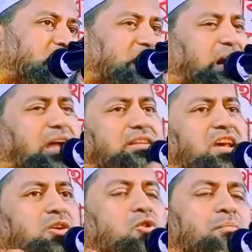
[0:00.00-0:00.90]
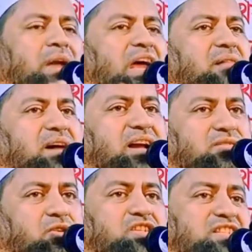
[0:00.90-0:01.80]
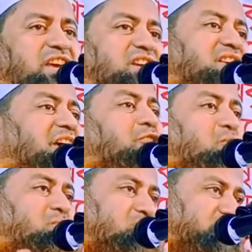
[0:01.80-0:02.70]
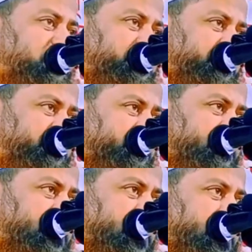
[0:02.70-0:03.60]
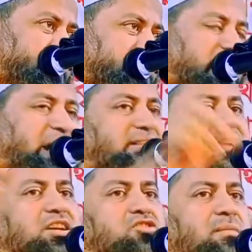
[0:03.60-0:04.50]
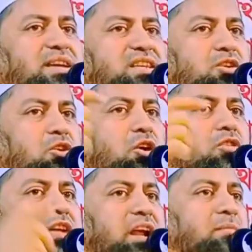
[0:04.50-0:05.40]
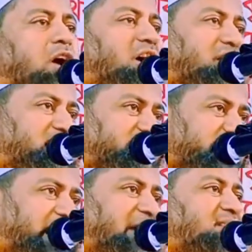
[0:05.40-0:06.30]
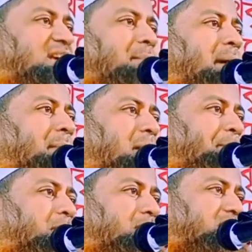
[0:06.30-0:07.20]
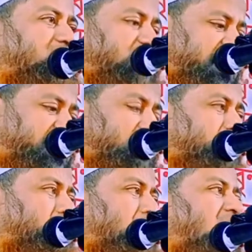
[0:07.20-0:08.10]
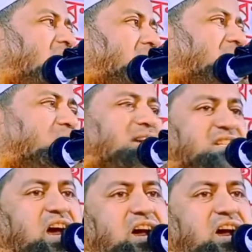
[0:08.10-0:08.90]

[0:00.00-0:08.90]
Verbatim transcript: রাতে ঘুম নাই আমার অস্থির কি করবো একদিকে সমাজের কলঙ্কের ভয় একদিকে বাবা এর মায়া ভালোবাসা